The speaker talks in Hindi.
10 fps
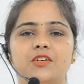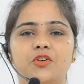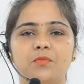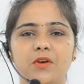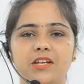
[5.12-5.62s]

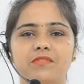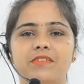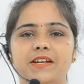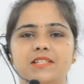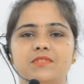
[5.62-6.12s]
गुड मॉर्निंग
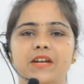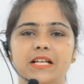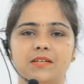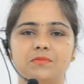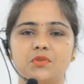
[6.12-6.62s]
फ्रेंड्स
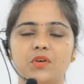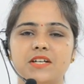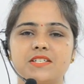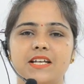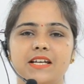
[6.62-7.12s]
वेलकम टू
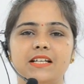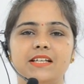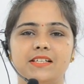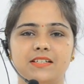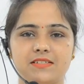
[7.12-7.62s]
आर चैनल
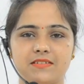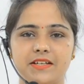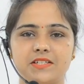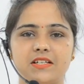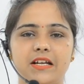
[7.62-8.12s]
इंडस
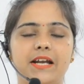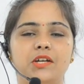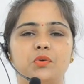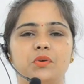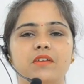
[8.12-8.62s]
रेंजर
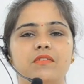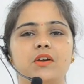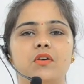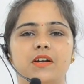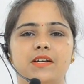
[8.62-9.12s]
एंड टूडे वी
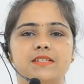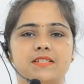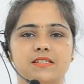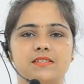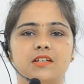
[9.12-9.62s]
गो ना
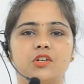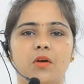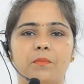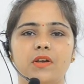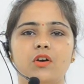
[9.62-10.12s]
डिस्कस द
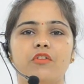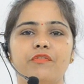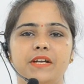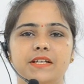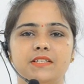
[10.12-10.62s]
टॉपिक
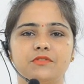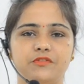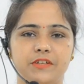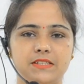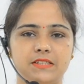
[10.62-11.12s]
ऑफ ईडियम
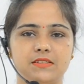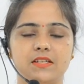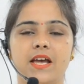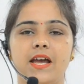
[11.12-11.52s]
फ्रेजेज